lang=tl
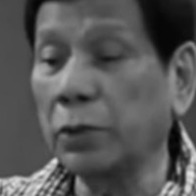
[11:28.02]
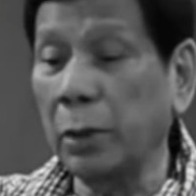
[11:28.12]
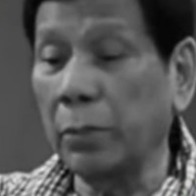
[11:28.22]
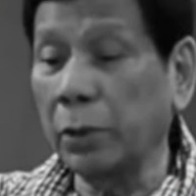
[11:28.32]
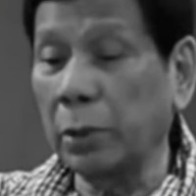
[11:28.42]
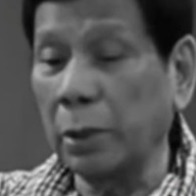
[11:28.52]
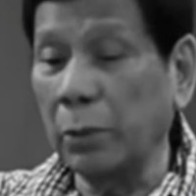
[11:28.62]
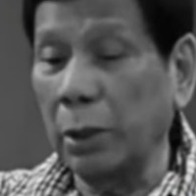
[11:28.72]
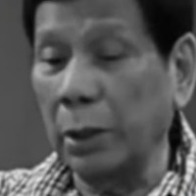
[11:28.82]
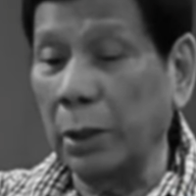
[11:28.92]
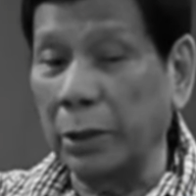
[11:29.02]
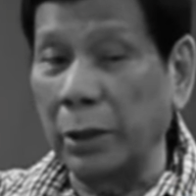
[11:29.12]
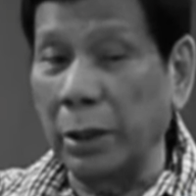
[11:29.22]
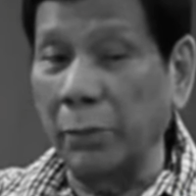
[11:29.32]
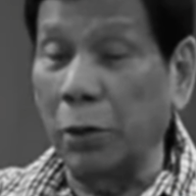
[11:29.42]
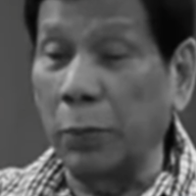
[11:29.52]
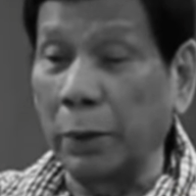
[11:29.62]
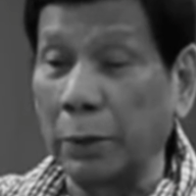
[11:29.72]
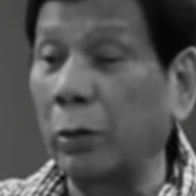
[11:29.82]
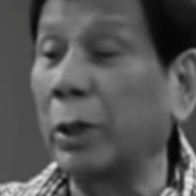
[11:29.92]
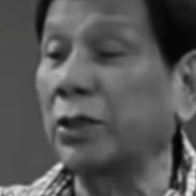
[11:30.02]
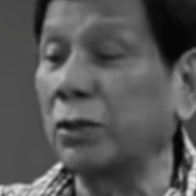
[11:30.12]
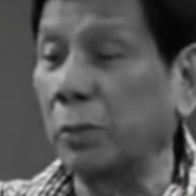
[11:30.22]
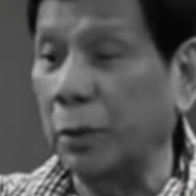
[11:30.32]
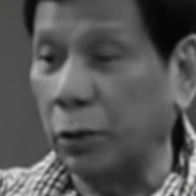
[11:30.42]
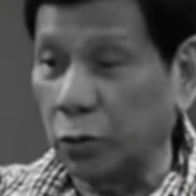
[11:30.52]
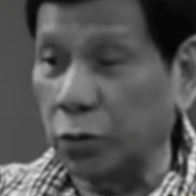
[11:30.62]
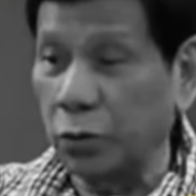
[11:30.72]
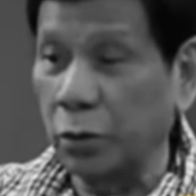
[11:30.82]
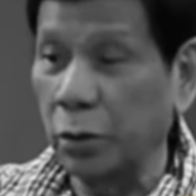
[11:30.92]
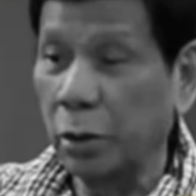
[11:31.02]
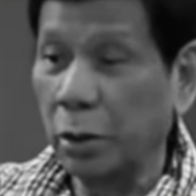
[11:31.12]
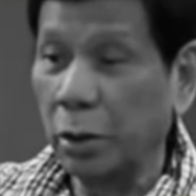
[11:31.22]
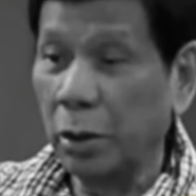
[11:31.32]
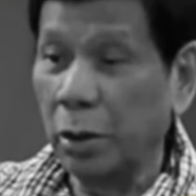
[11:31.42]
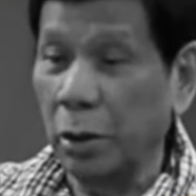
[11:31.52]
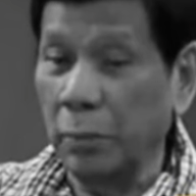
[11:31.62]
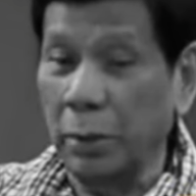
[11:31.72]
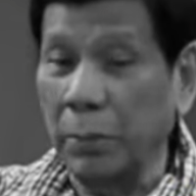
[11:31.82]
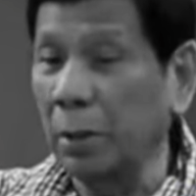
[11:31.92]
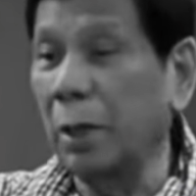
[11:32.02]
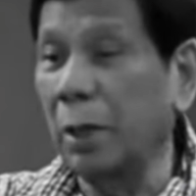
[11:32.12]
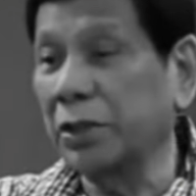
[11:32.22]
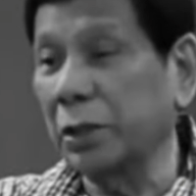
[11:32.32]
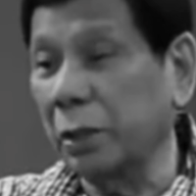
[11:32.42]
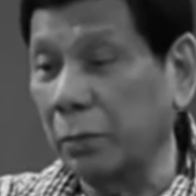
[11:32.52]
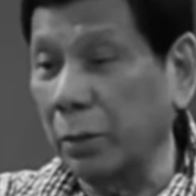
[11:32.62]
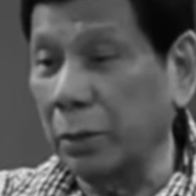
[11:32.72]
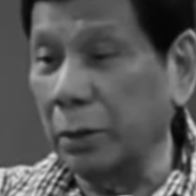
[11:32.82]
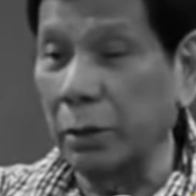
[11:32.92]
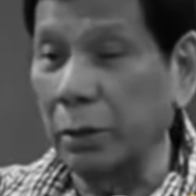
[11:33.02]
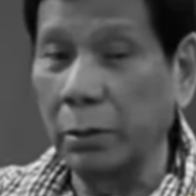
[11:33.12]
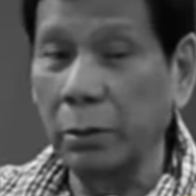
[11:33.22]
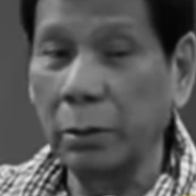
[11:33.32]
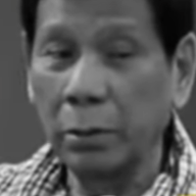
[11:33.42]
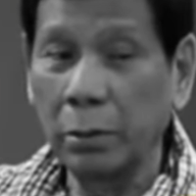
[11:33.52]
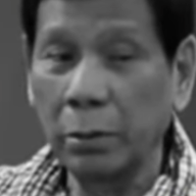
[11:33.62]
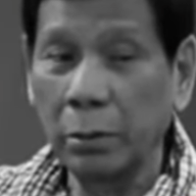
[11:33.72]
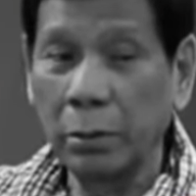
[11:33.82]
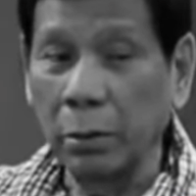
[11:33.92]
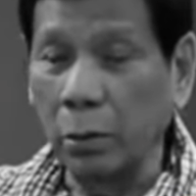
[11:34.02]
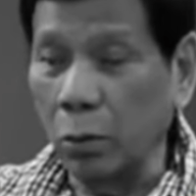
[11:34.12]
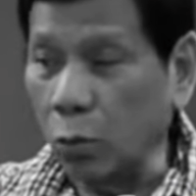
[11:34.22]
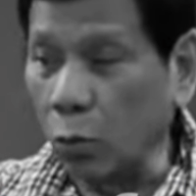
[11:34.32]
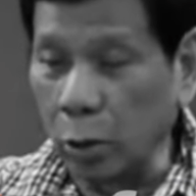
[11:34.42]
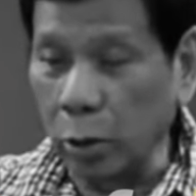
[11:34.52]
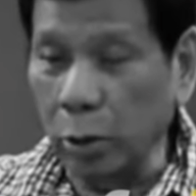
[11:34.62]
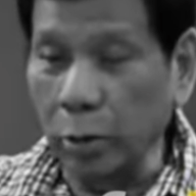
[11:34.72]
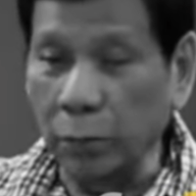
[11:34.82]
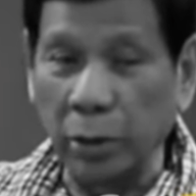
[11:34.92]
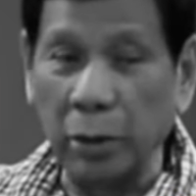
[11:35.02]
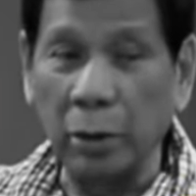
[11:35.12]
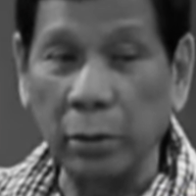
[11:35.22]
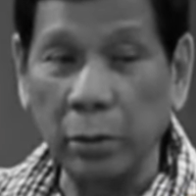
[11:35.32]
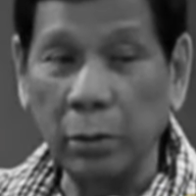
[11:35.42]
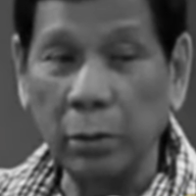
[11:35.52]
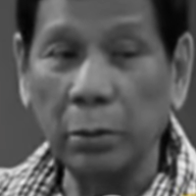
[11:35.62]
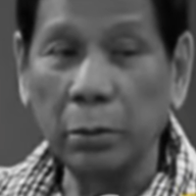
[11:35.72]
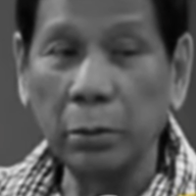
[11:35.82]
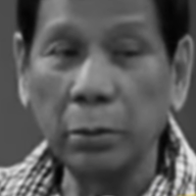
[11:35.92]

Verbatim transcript: Siyempre, magsabi talaga wala. Tingnan mo, pag nawala na si Marcos, di ba maglabasa na naman yung lupuhan, yung pidihan.